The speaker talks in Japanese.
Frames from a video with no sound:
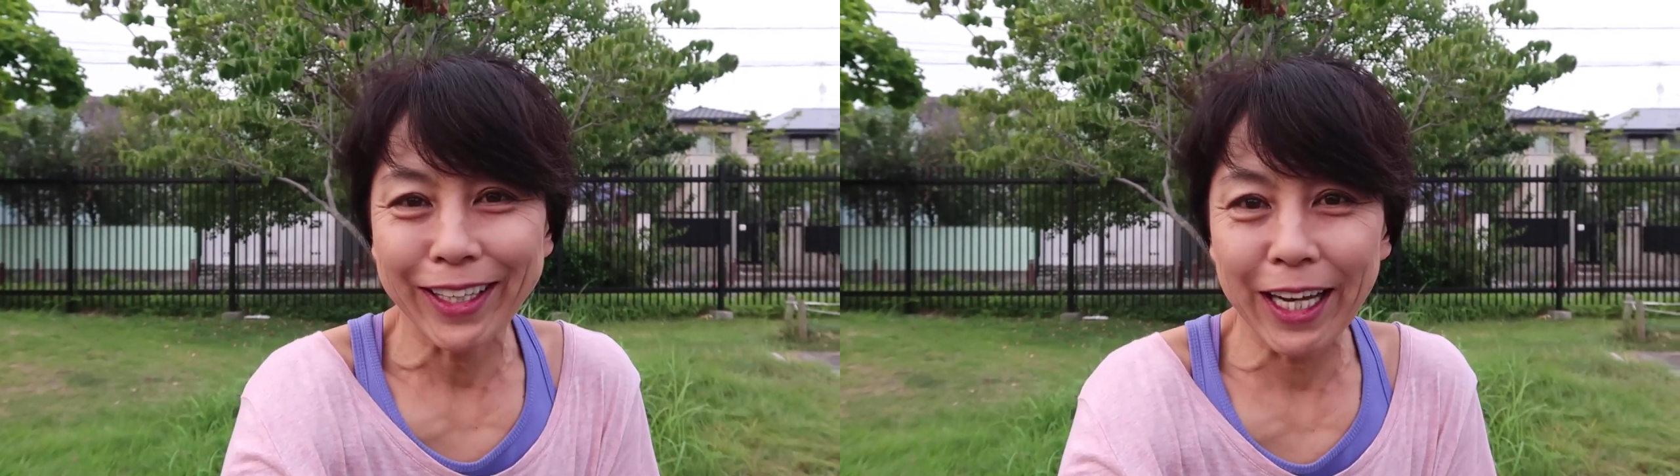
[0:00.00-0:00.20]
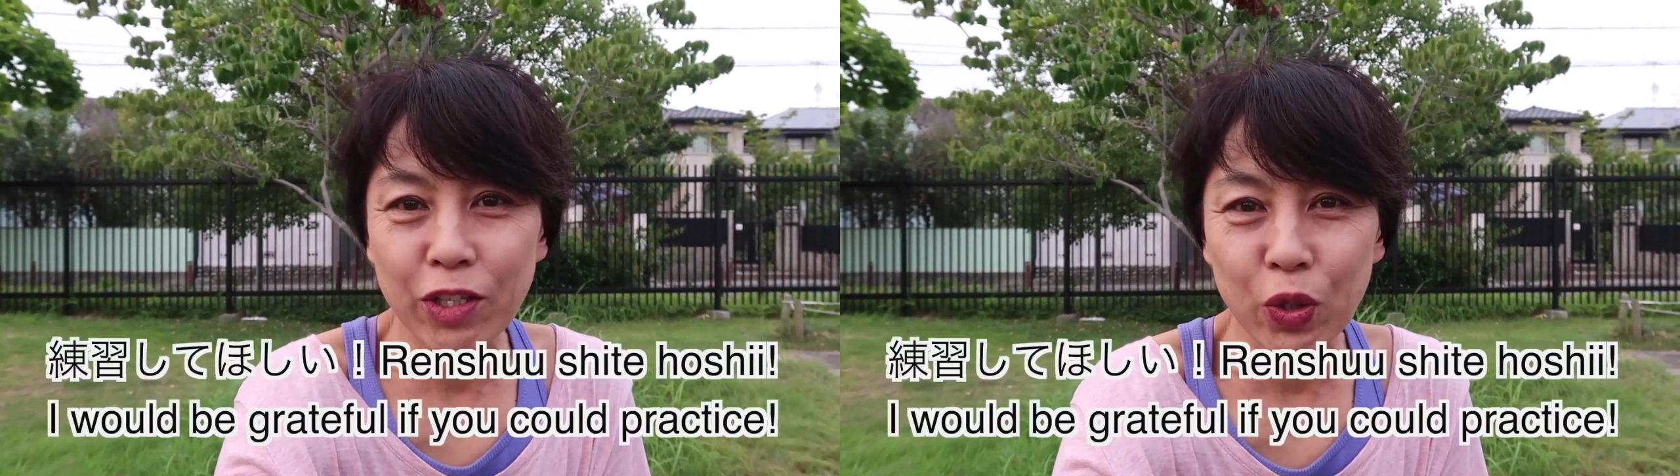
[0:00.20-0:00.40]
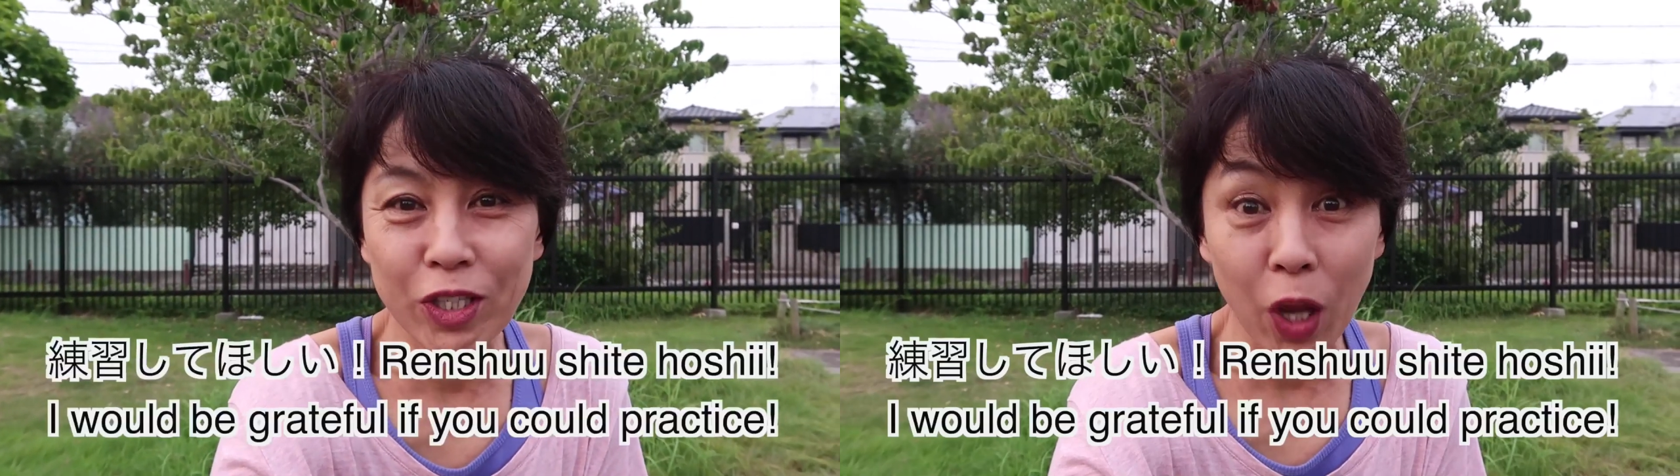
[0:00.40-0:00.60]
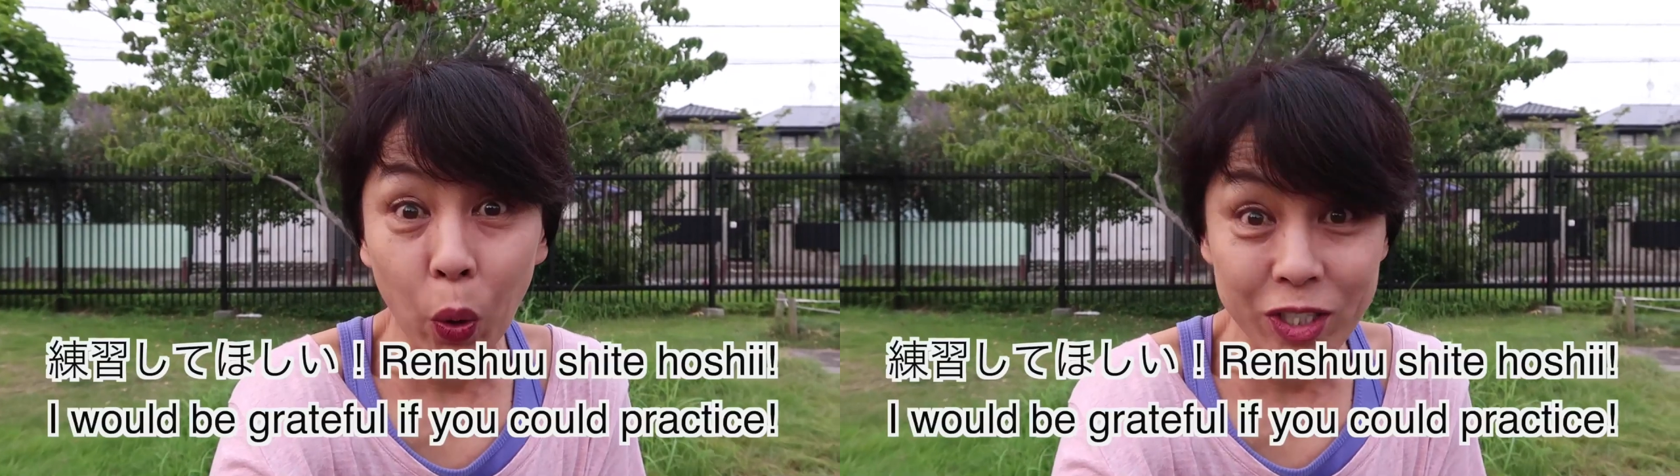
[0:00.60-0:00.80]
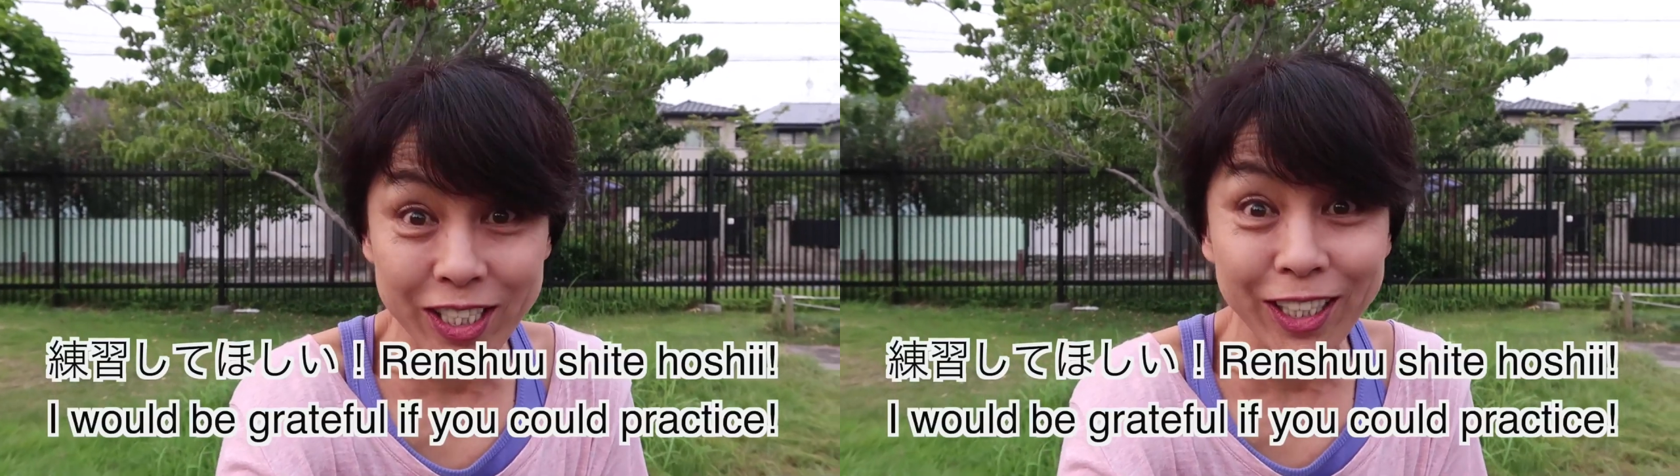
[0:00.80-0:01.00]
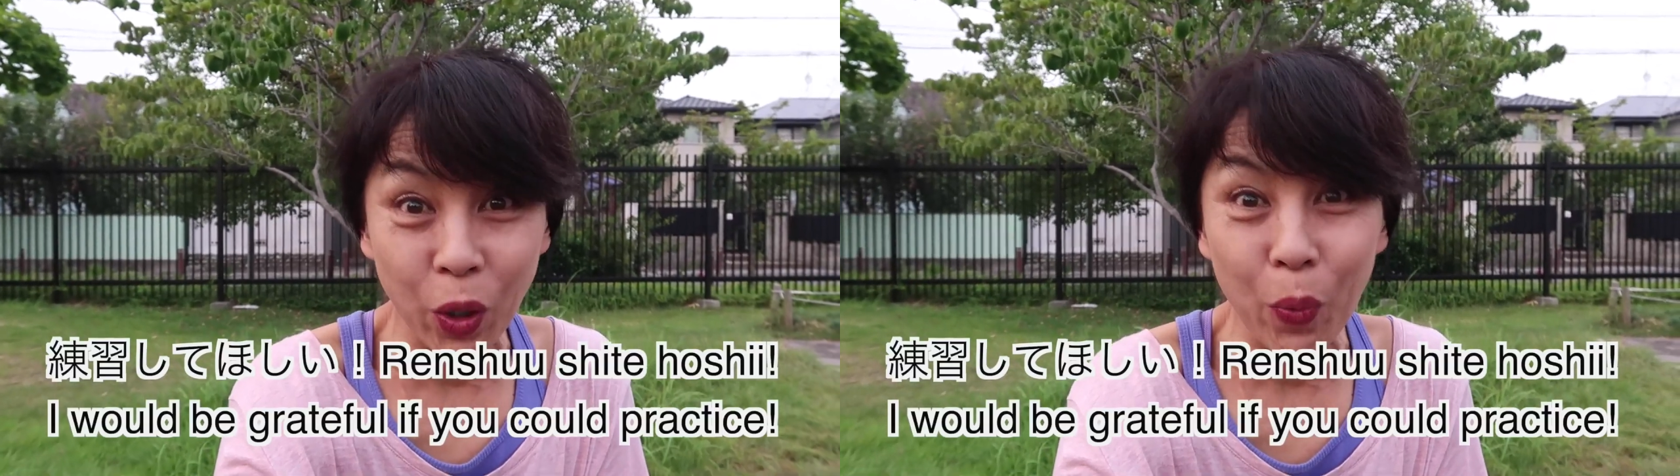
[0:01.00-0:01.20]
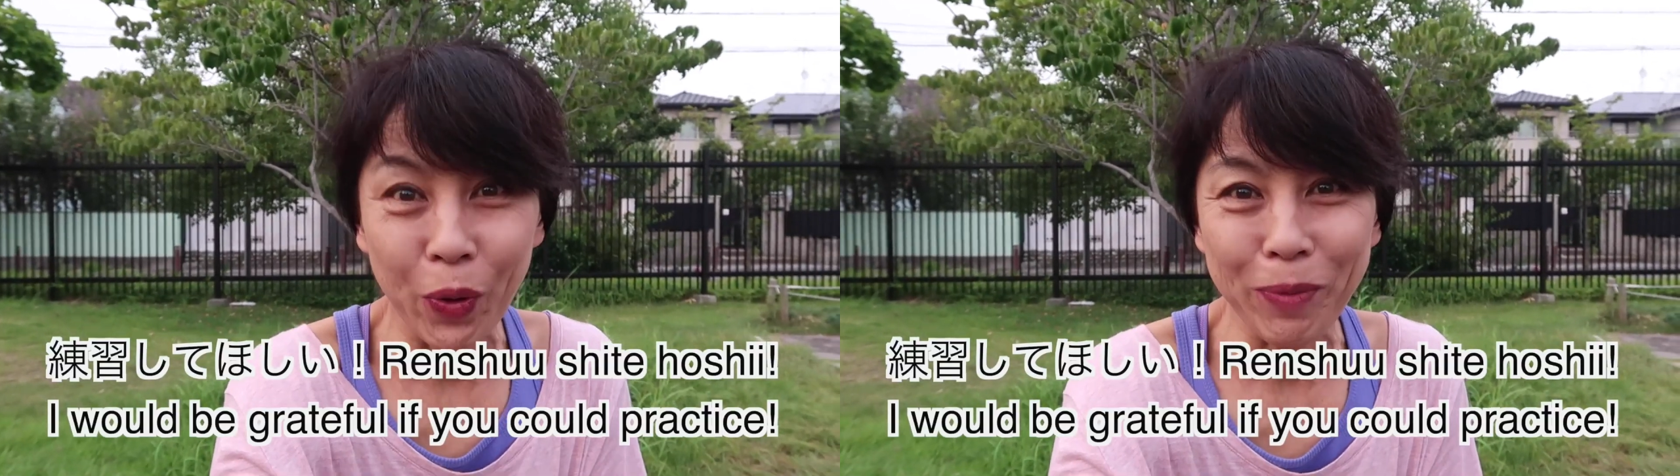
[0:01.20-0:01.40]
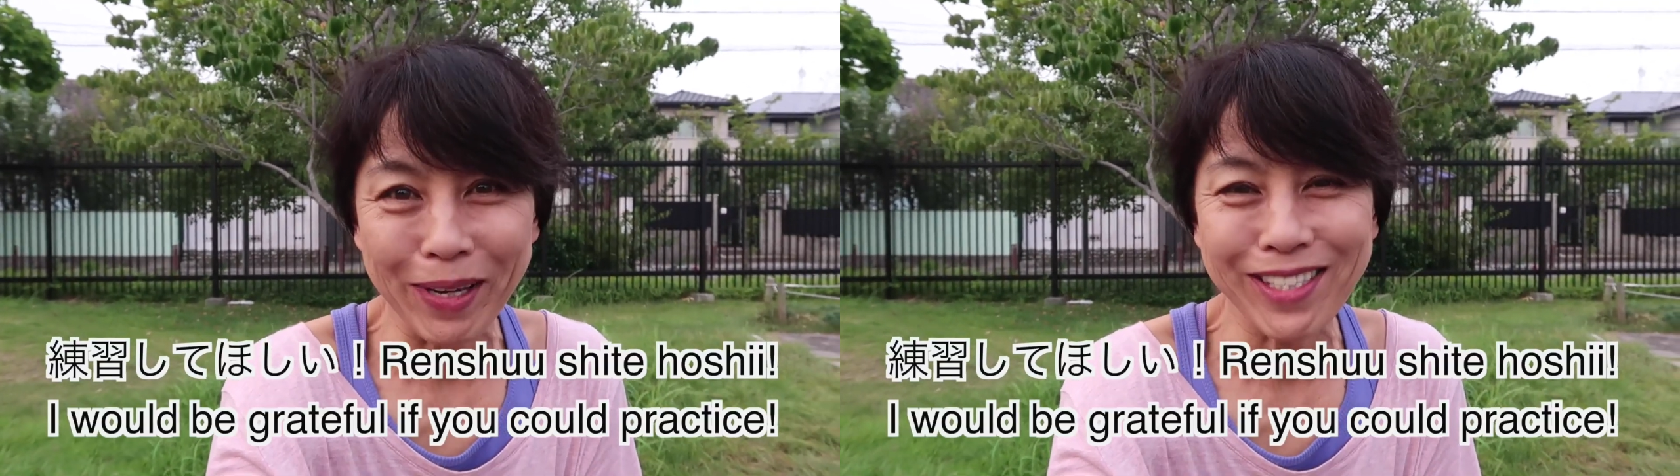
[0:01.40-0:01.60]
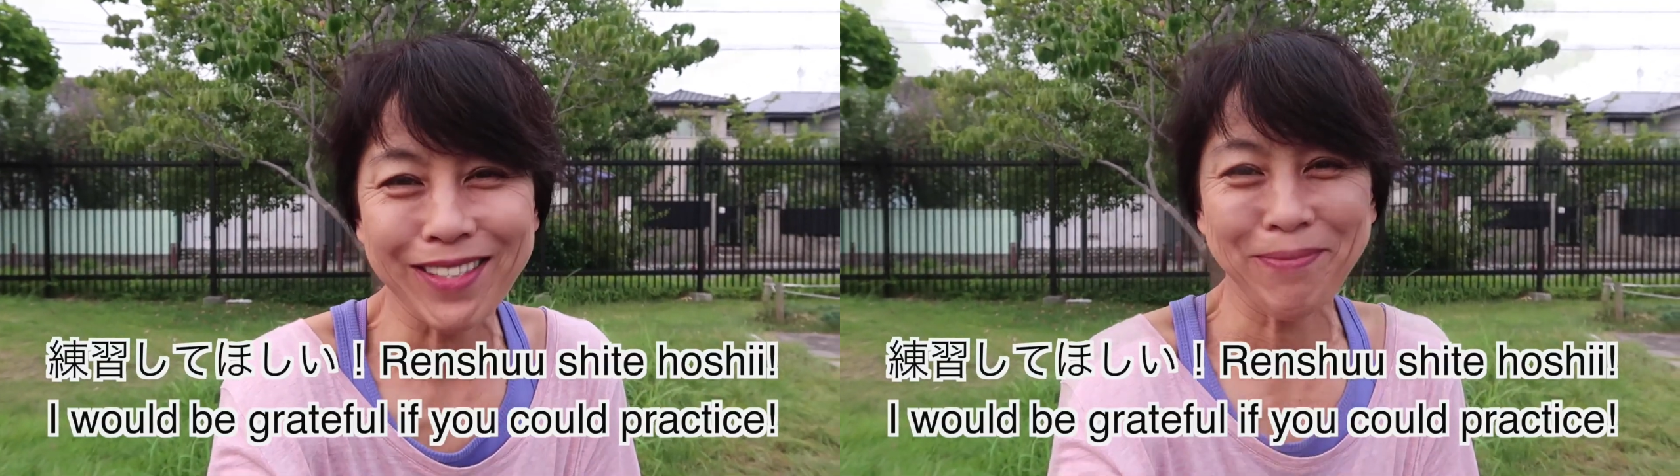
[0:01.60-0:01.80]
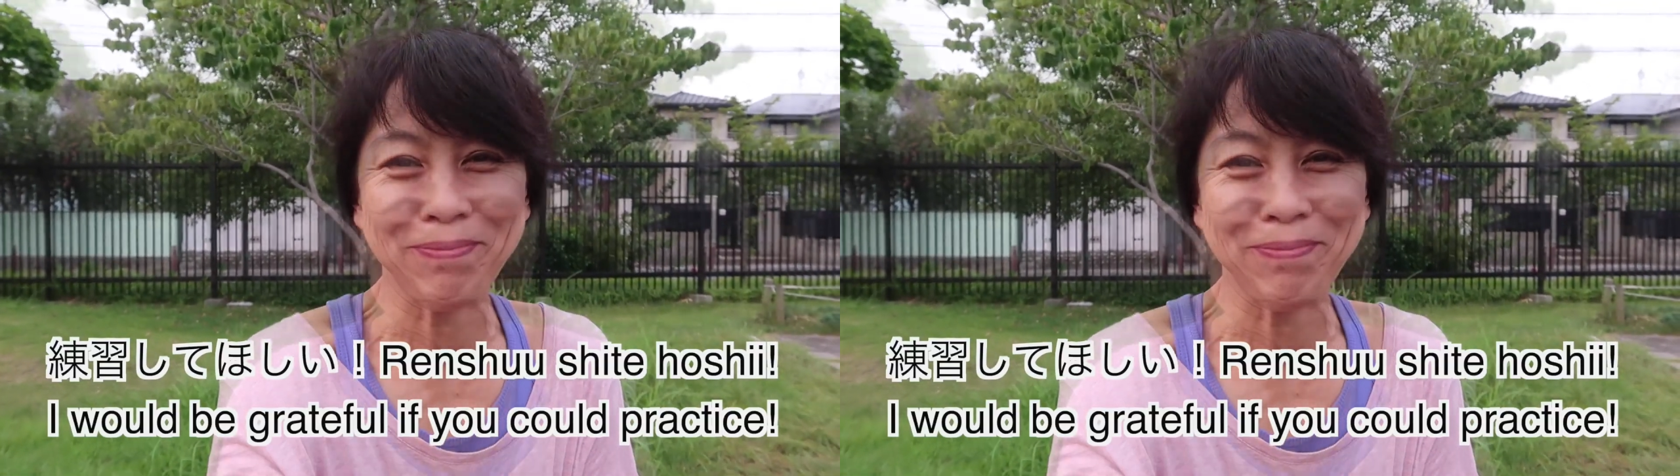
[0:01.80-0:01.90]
練習してほしいと思います。